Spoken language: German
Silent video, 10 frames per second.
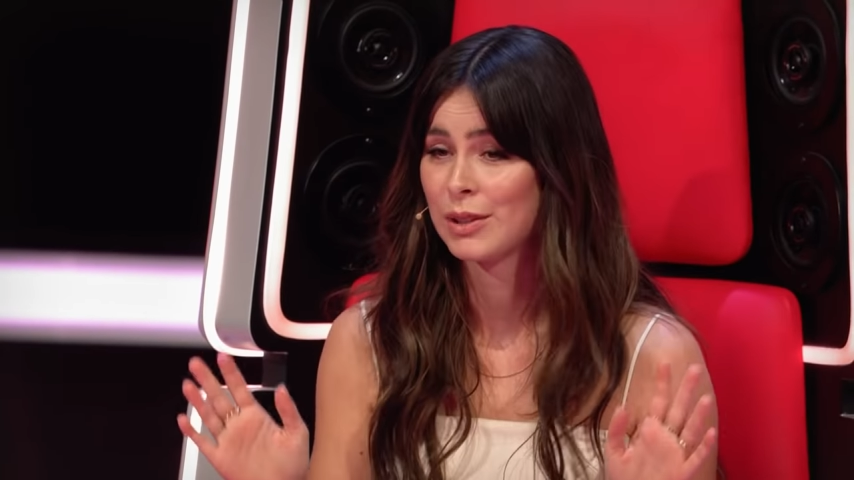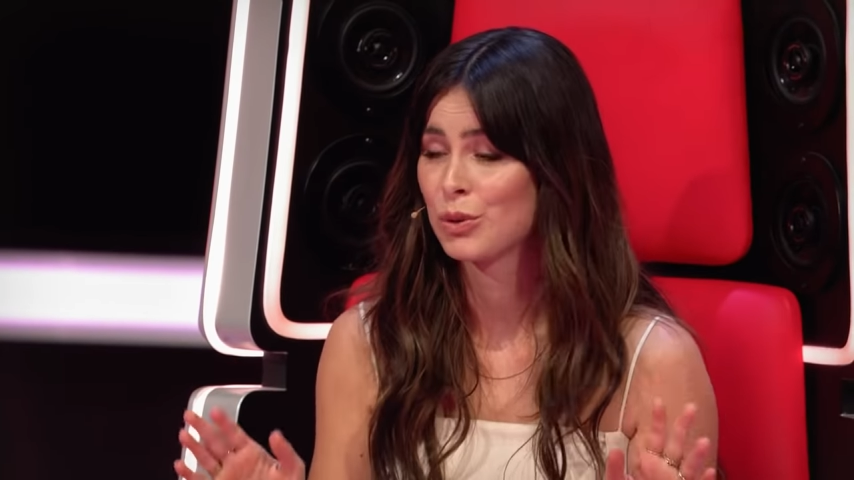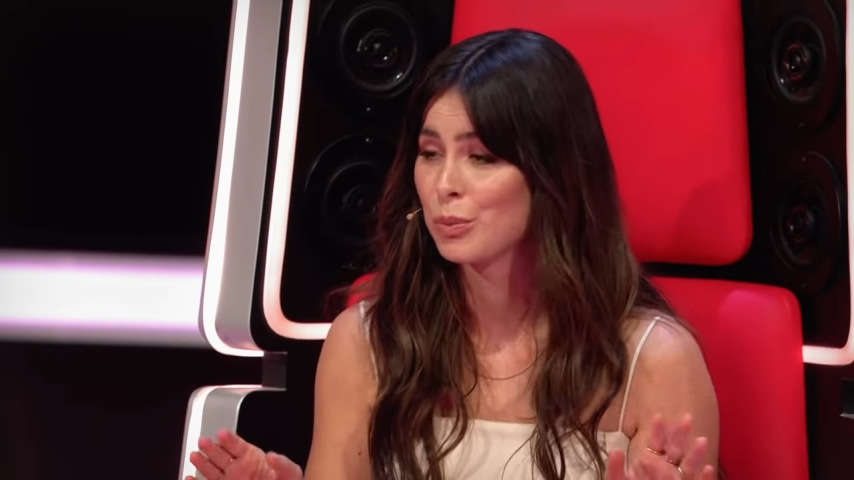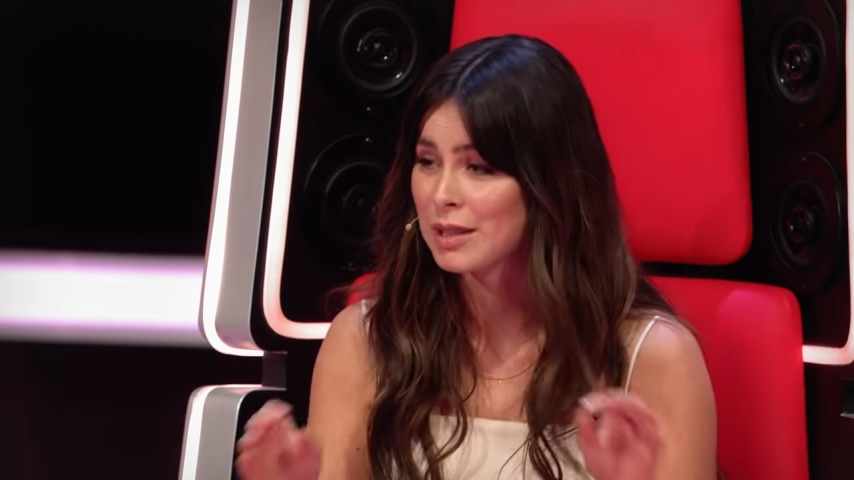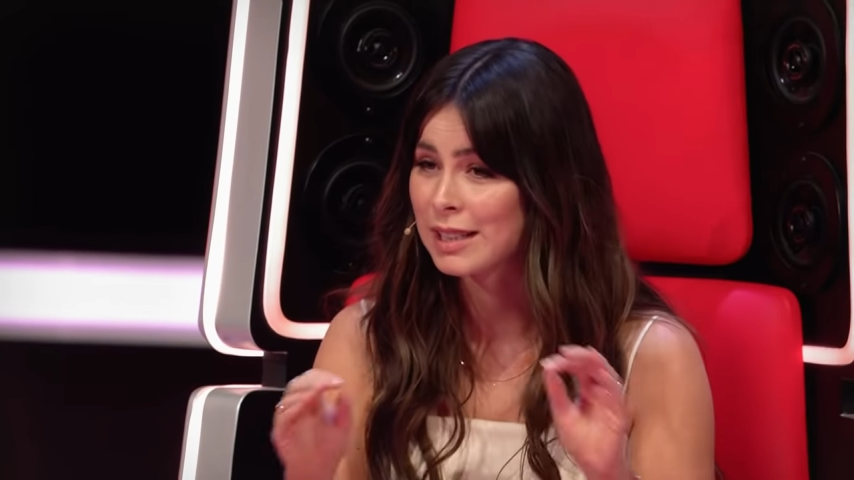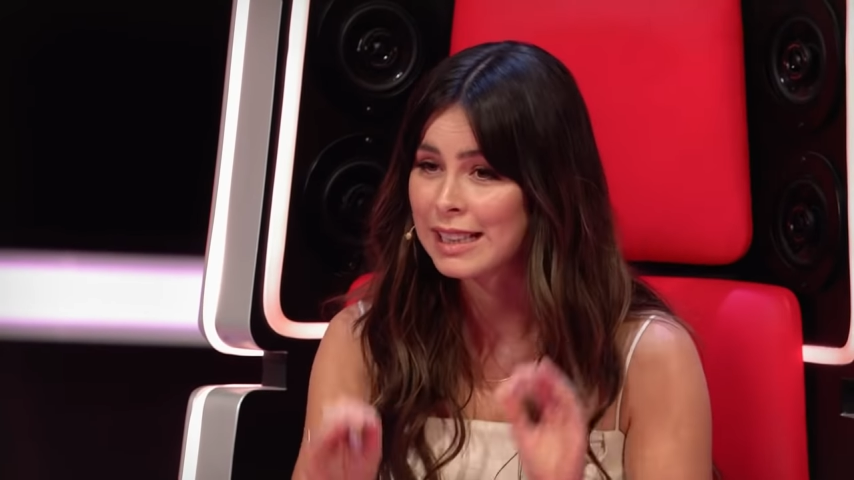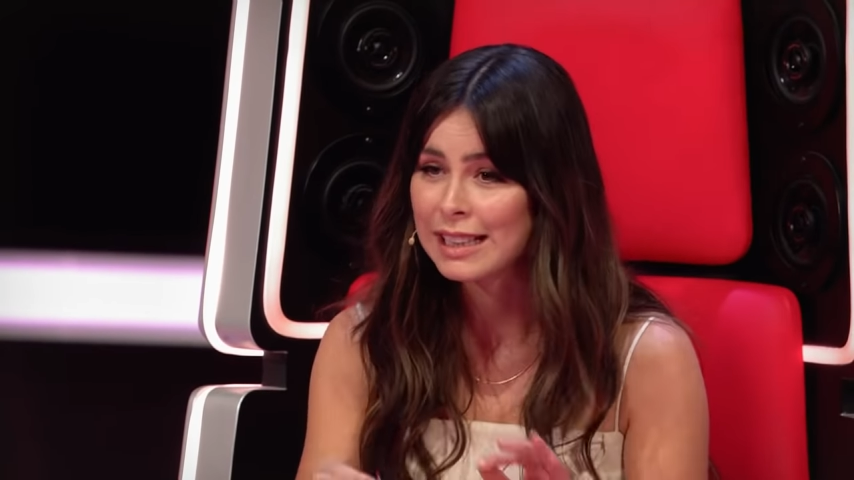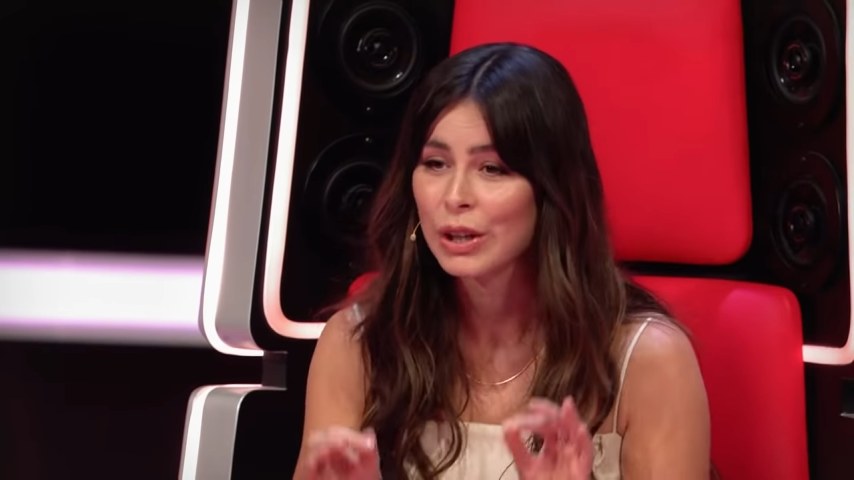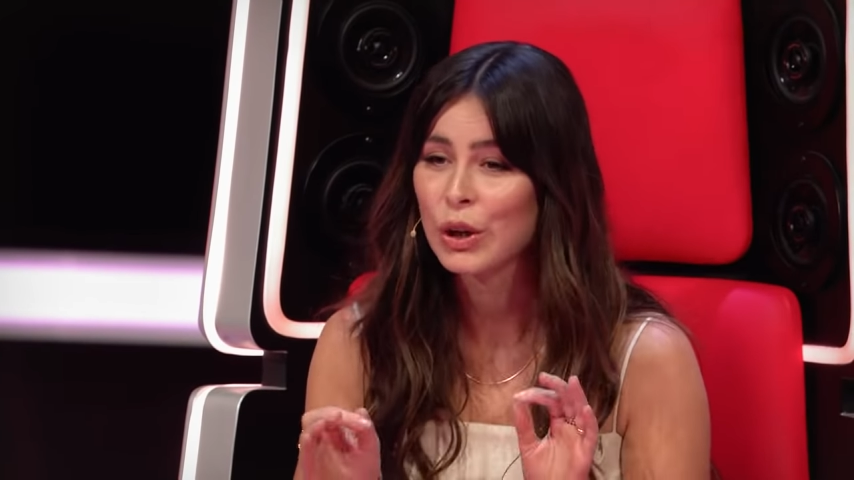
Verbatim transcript: und du bist hier